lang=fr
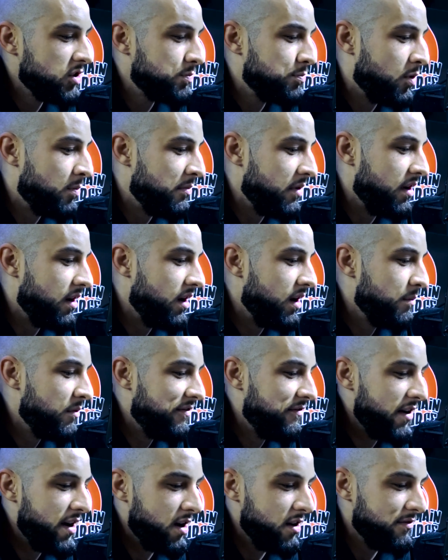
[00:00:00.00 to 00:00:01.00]
pour me,
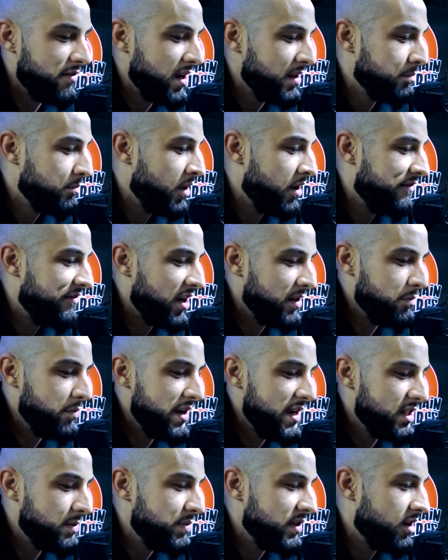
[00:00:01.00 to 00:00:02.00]
faire un, fan
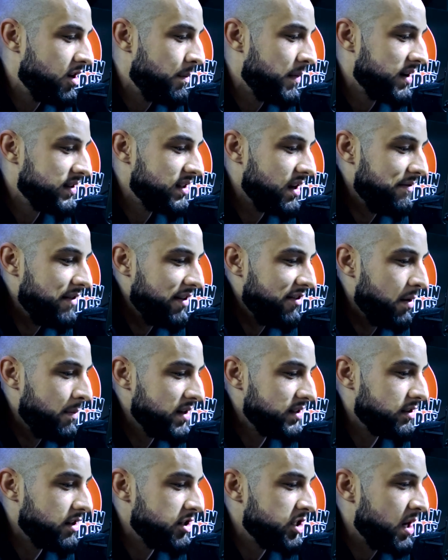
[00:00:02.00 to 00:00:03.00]
fanbase puis commencer avec vraiment
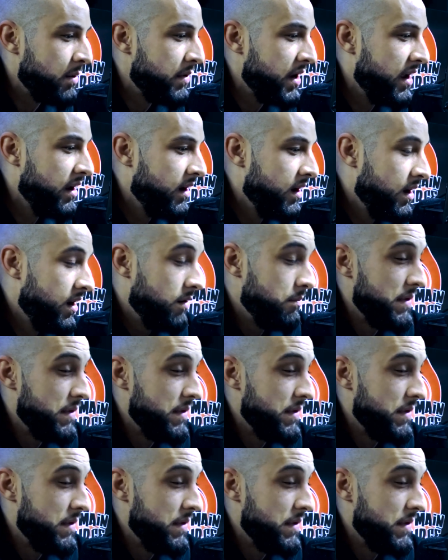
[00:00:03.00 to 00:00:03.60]
ce que j'aimais. Mm.